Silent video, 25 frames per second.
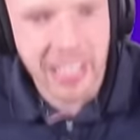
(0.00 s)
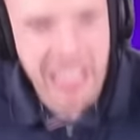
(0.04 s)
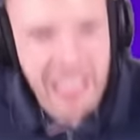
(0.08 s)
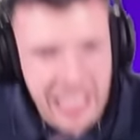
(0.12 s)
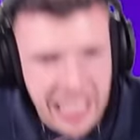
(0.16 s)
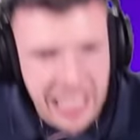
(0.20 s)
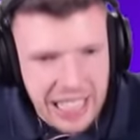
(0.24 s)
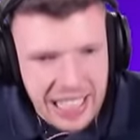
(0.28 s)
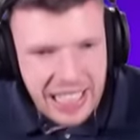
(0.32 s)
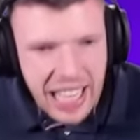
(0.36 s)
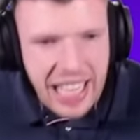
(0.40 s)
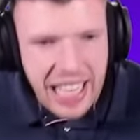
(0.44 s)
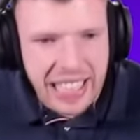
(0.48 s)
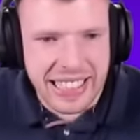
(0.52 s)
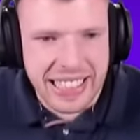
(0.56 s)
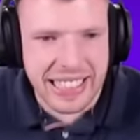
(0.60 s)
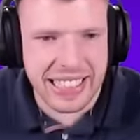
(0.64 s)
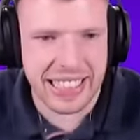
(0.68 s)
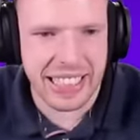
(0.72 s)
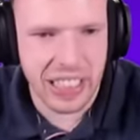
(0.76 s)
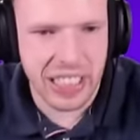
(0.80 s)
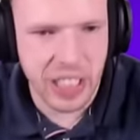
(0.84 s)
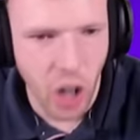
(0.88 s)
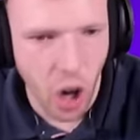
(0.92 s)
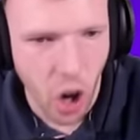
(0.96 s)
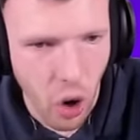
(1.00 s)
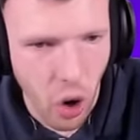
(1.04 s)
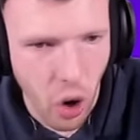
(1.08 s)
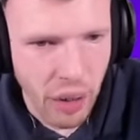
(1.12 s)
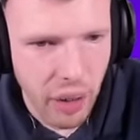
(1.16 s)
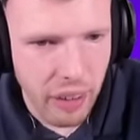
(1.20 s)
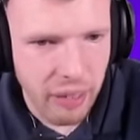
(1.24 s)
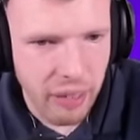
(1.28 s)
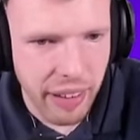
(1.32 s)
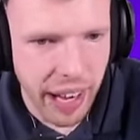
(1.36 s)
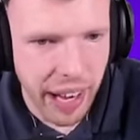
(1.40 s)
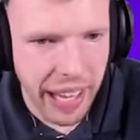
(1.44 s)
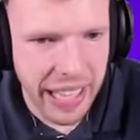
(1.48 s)
Let's go.
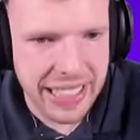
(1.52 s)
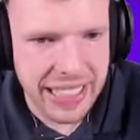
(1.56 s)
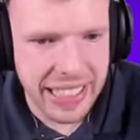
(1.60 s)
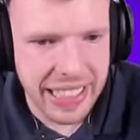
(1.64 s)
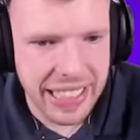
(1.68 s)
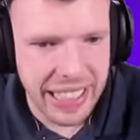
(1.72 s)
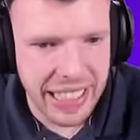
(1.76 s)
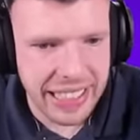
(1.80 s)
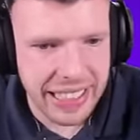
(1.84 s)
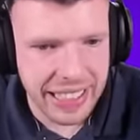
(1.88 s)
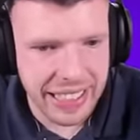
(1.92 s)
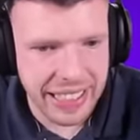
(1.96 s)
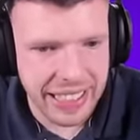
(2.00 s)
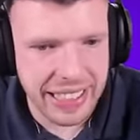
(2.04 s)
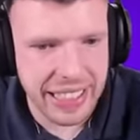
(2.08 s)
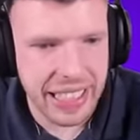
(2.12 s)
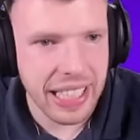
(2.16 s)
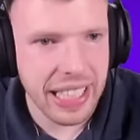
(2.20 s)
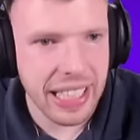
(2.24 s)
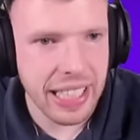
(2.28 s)
Weiter geht es.